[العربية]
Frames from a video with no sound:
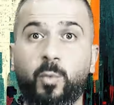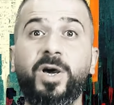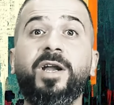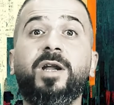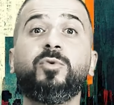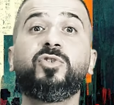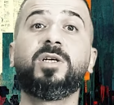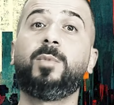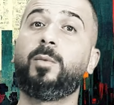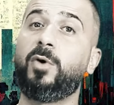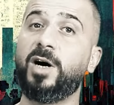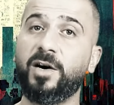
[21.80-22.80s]
واحنا
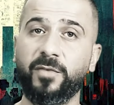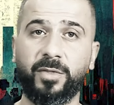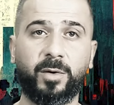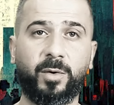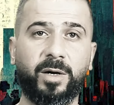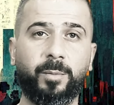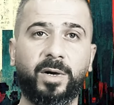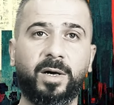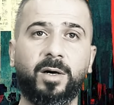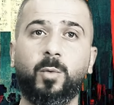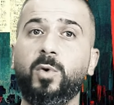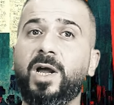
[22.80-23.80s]
مجتمع محافظ نوعا ما
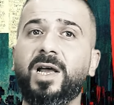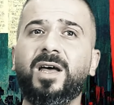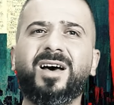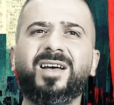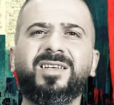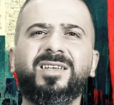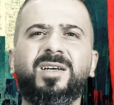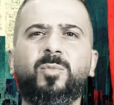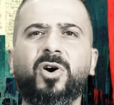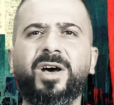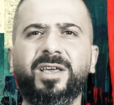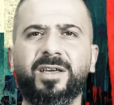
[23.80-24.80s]
والعلاقات عندنا
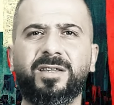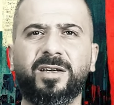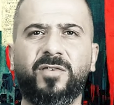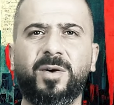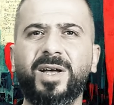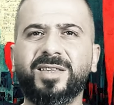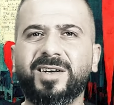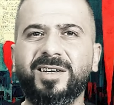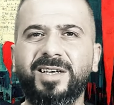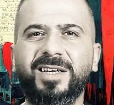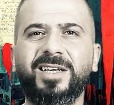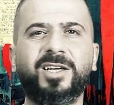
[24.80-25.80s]
مقيدة فما
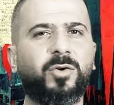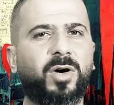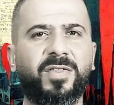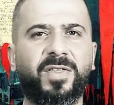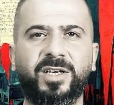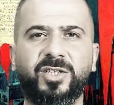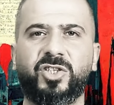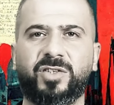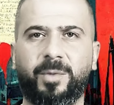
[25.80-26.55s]
تقنعني أنه هذا الإشي